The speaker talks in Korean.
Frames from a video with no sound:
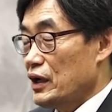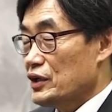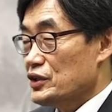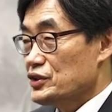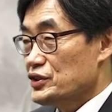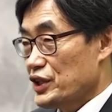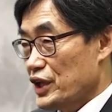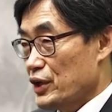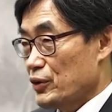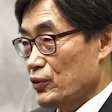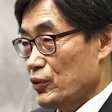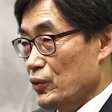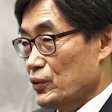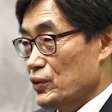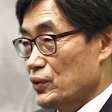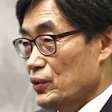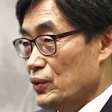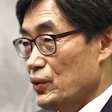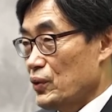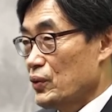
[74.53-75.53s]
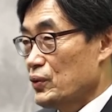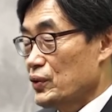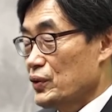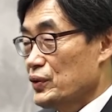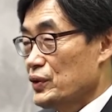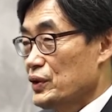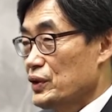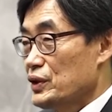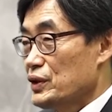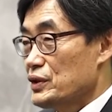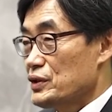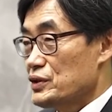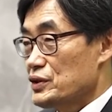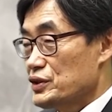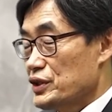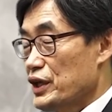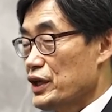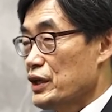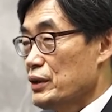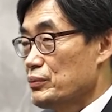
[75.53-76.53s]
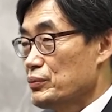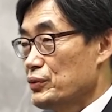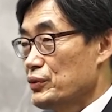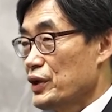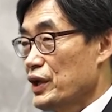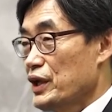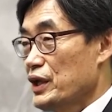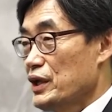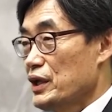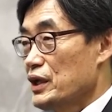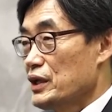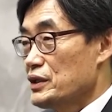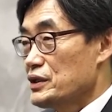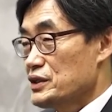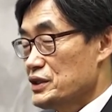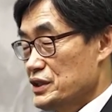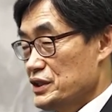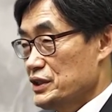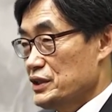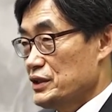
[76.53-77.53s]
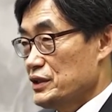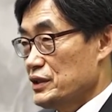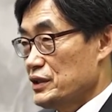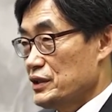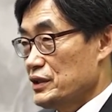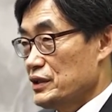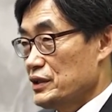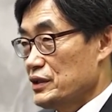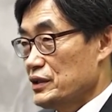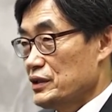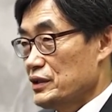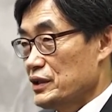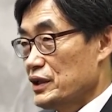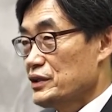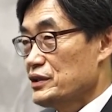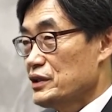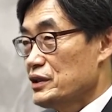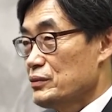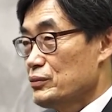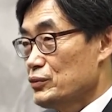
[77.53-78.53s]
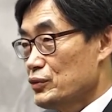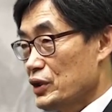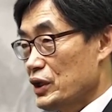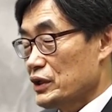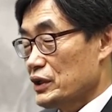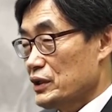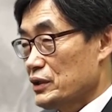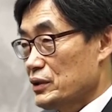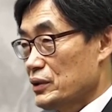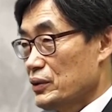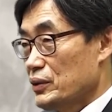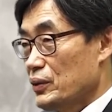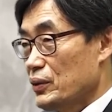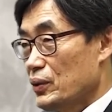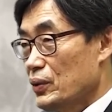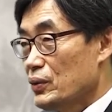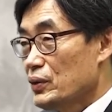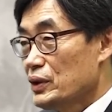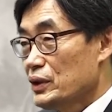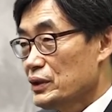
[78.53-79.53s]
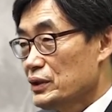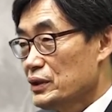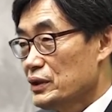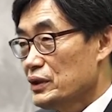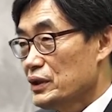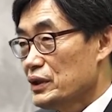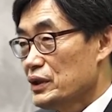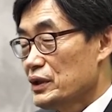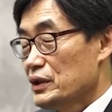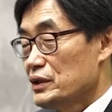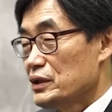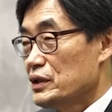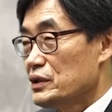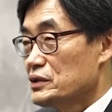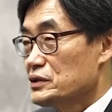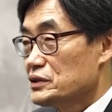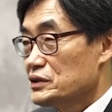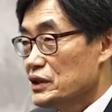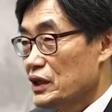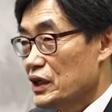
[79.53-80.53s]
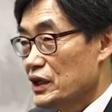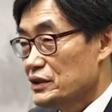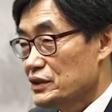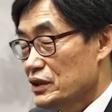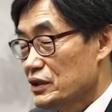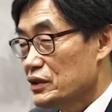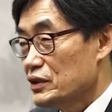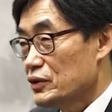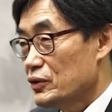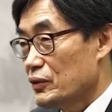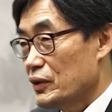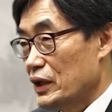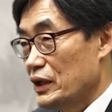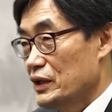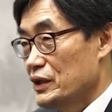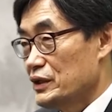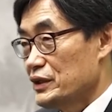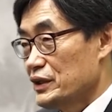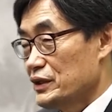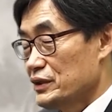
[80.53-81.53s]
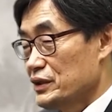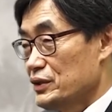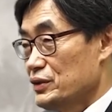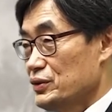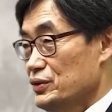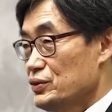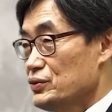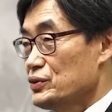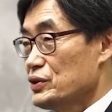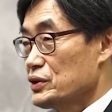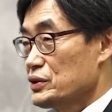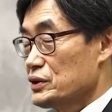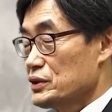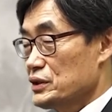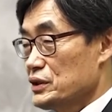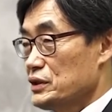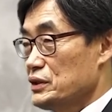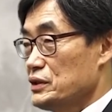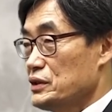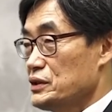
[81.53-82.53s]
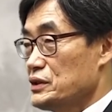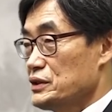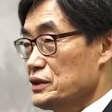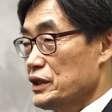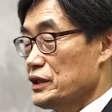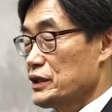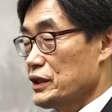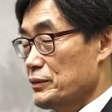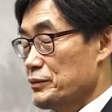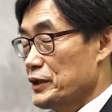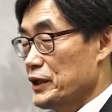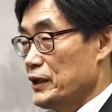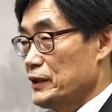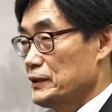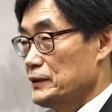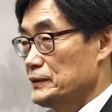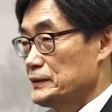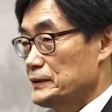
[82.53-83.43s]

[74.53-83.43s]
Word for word: 세 곳 혹은 세 분의 시인 내지는 문학인 혹은 역사적 관련이 있는 유적지를 찾아갑니다.